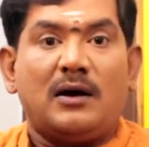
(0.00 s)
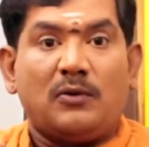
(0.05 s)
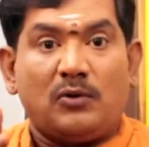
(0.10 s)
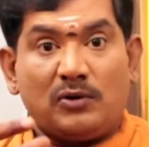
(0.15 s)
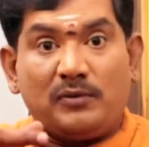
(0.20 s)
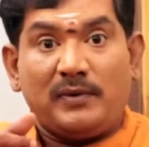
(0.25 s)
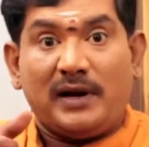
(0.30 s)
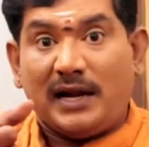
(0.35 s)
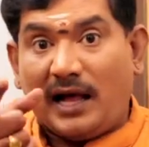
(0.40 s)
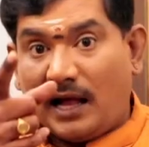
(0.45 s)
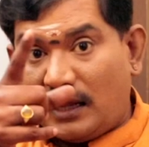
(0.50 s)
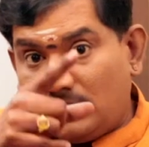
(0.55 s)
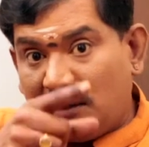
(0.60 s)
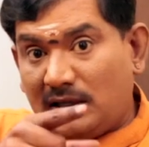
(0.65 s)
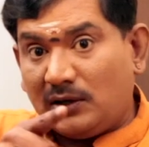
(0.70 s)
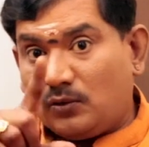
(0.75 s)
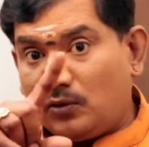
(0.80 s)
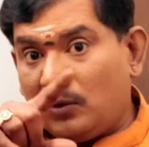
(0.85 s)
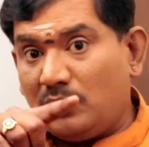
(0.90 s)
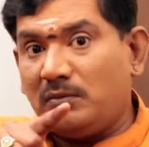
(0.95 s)
ஒருவேளை அந்த
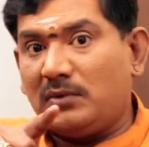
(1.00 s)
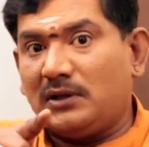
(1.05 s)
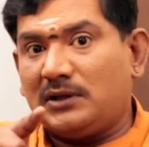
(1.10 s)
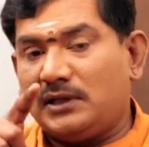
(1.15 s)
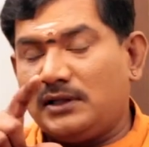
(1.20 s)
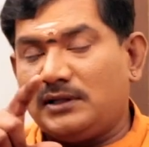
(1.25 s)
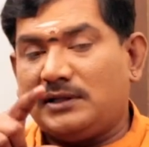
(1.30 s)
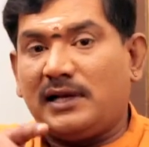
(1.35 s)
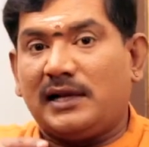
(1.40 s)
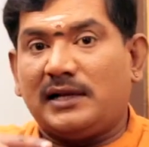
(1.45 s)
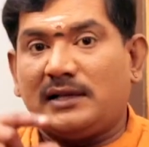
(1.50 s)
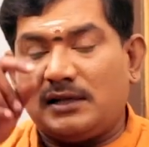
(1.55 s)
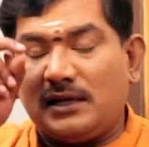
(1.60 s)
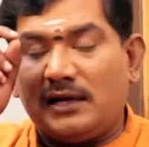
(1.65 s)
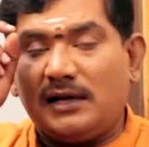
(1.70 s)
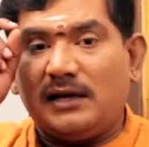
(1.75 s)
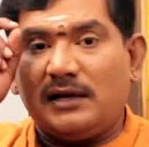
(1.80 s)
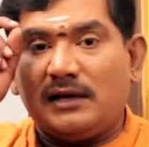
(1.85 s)
குடும்பத்தை சேர்ந்த